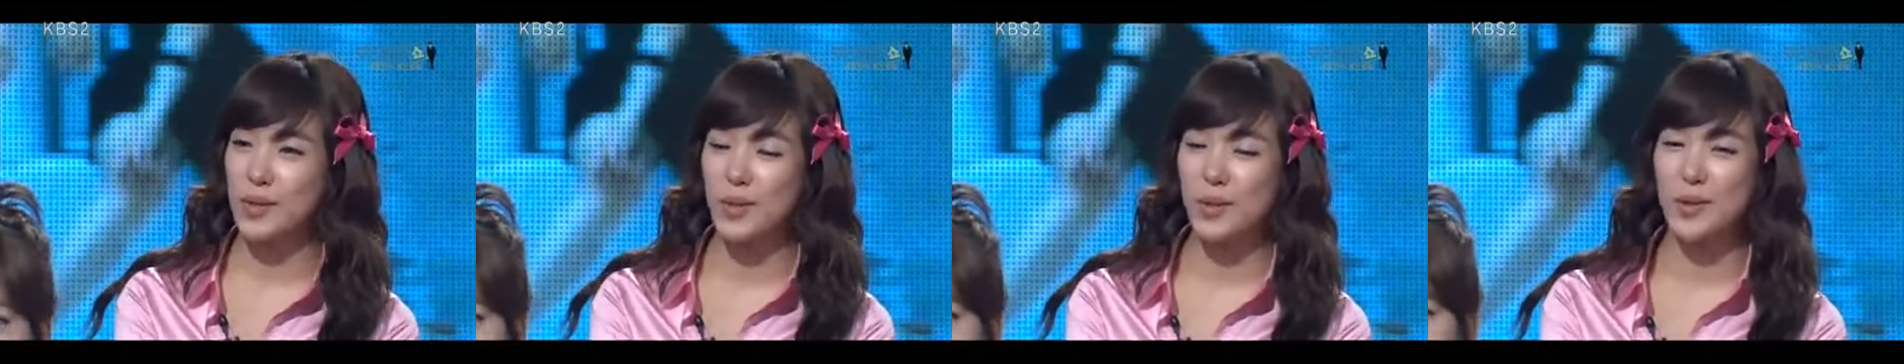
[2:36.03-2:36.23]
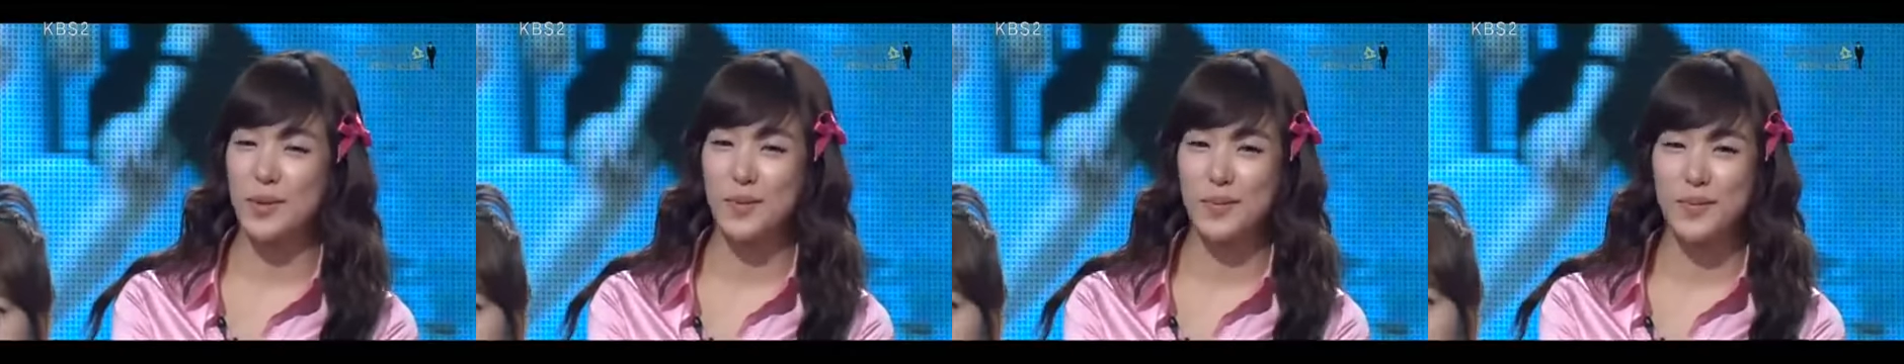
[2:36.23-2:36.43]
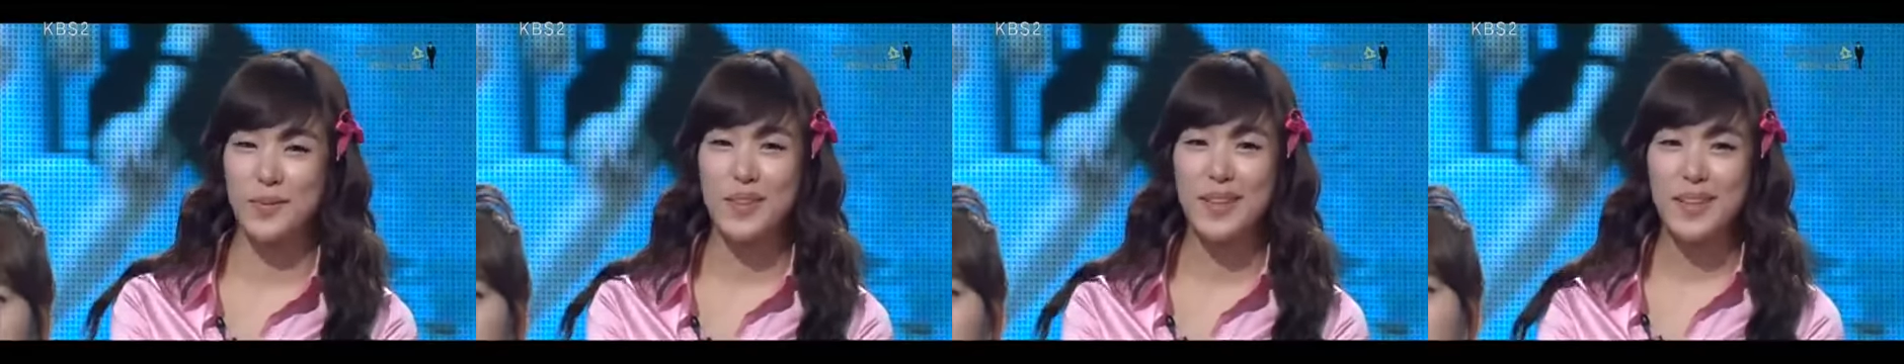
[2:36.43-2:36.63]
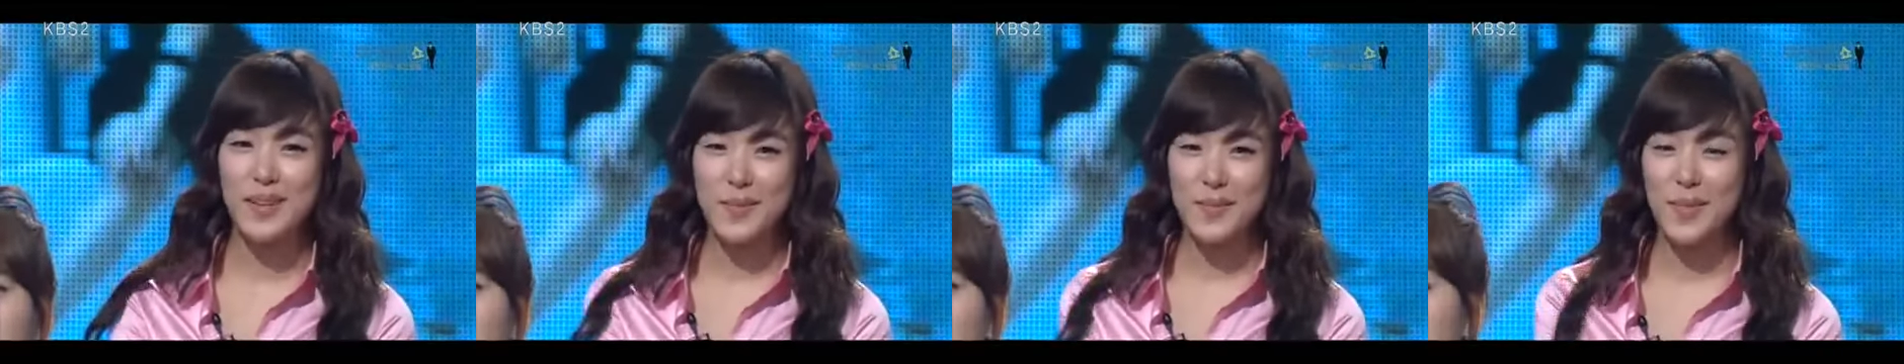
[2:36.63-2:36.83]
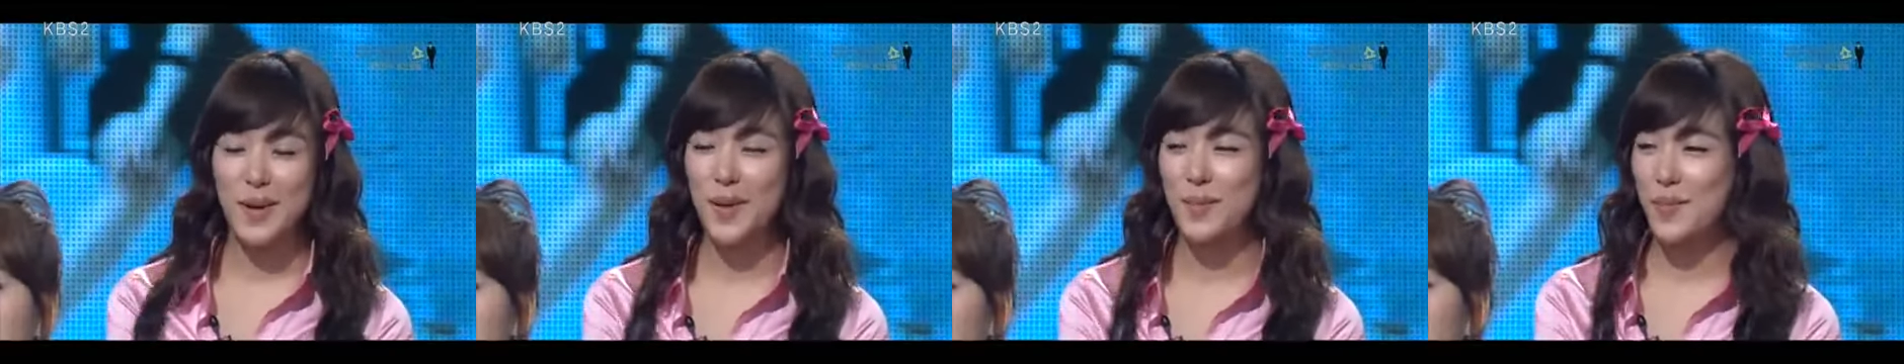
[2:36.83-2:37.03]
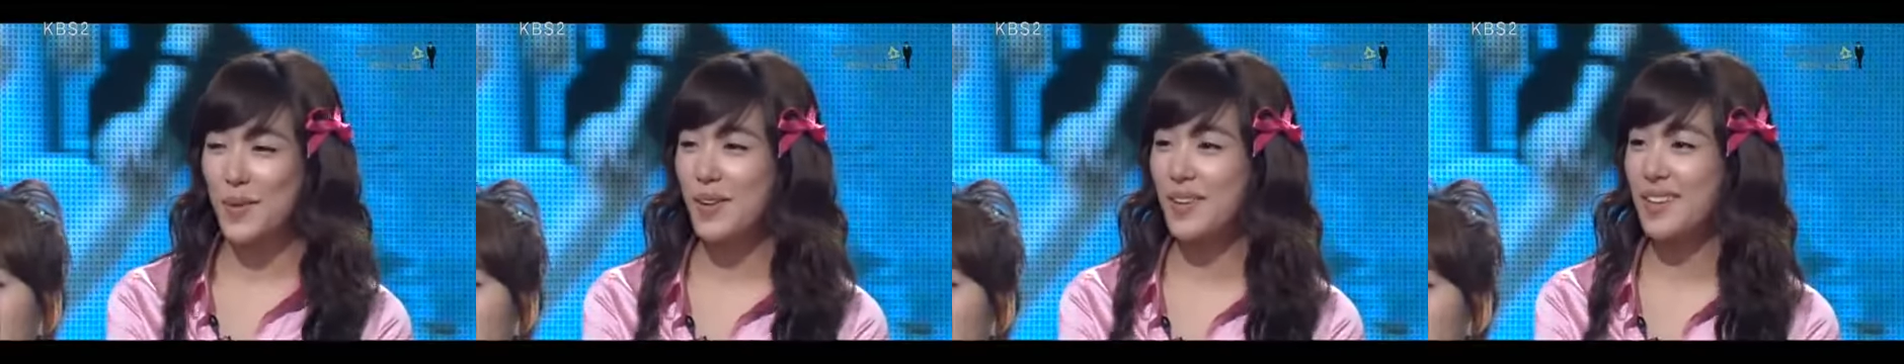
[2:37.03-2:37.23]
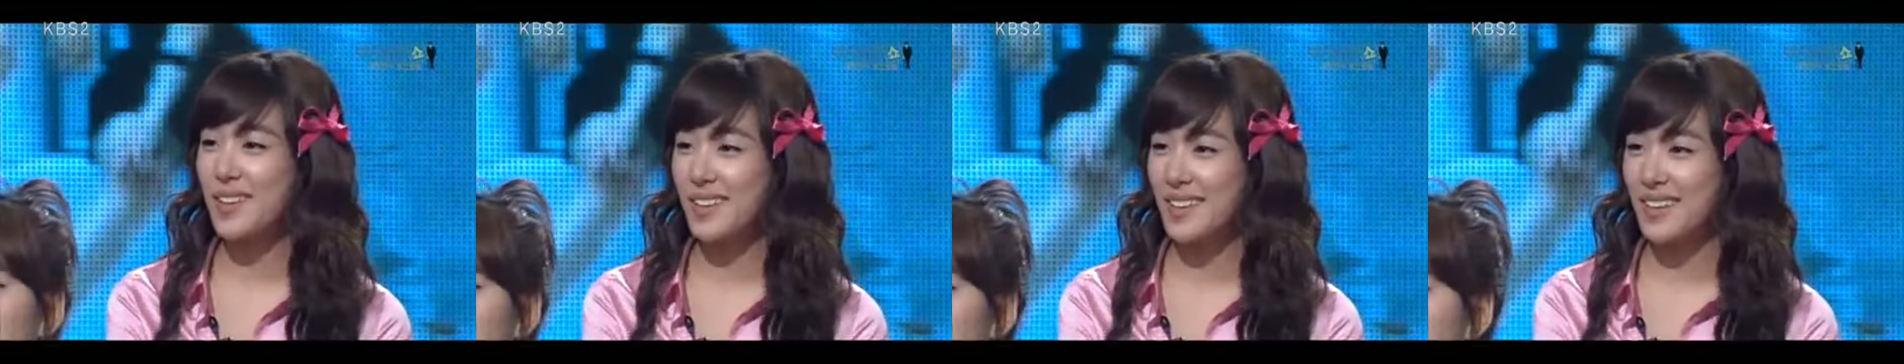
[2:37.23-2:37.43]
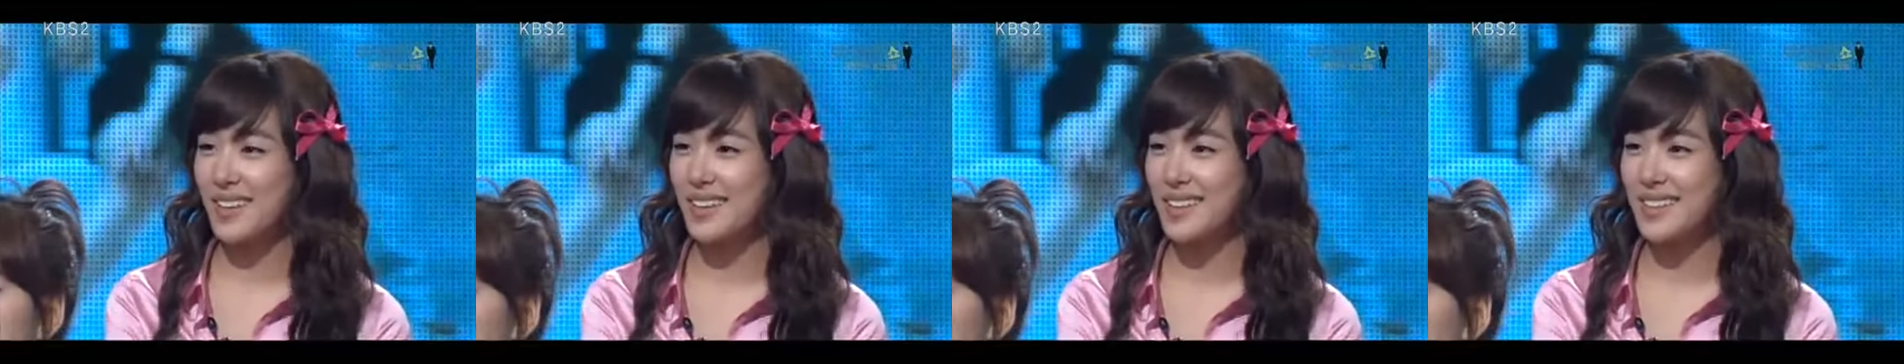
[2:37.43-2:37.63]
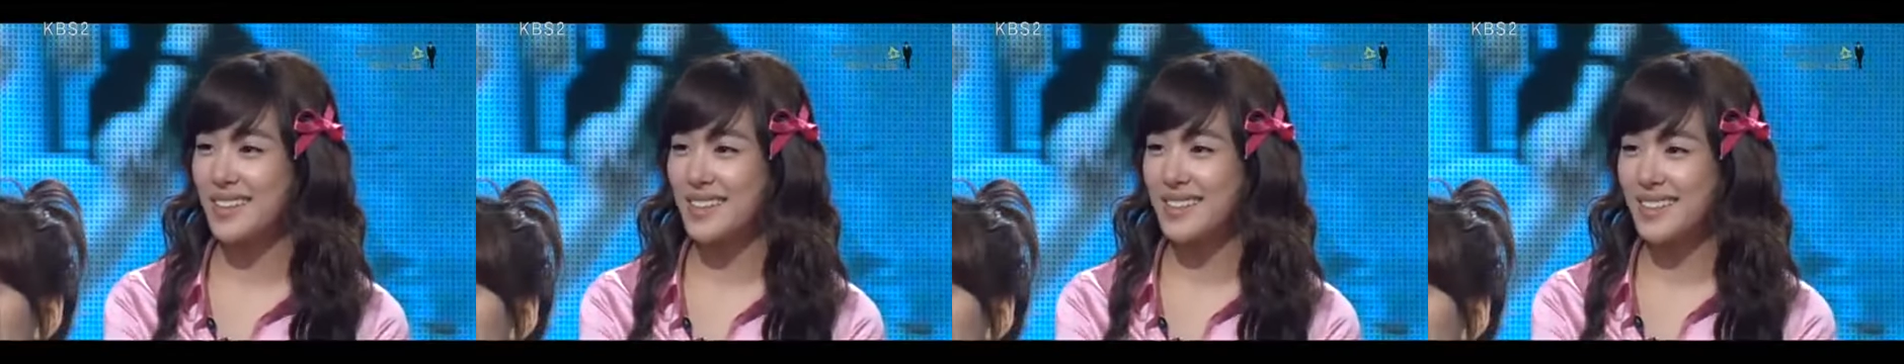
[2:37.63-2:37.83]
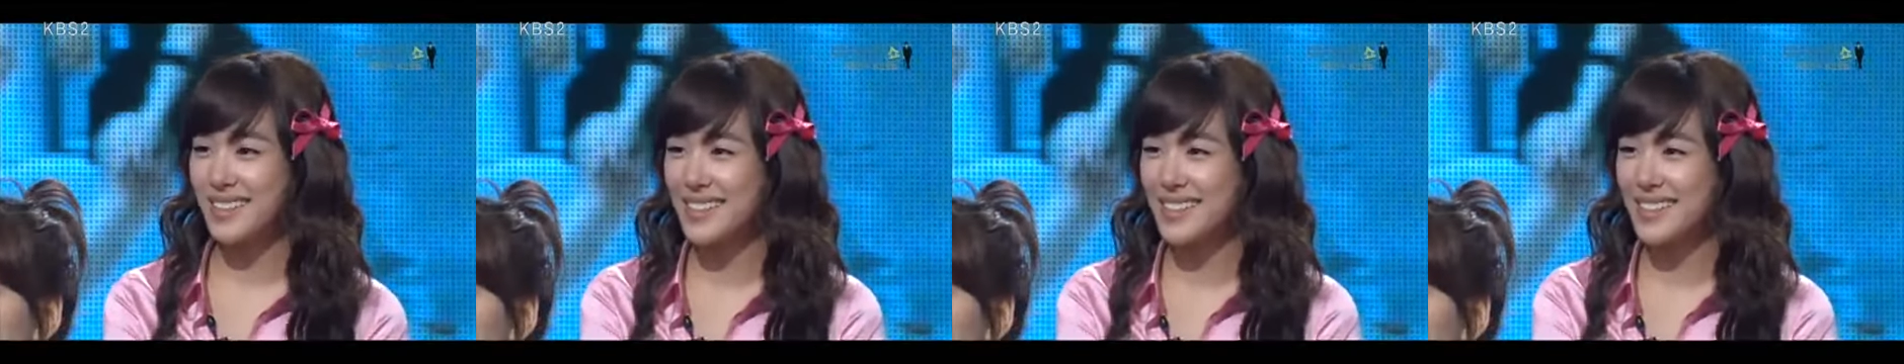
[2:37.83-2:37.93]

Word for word: 저는 마음 편하게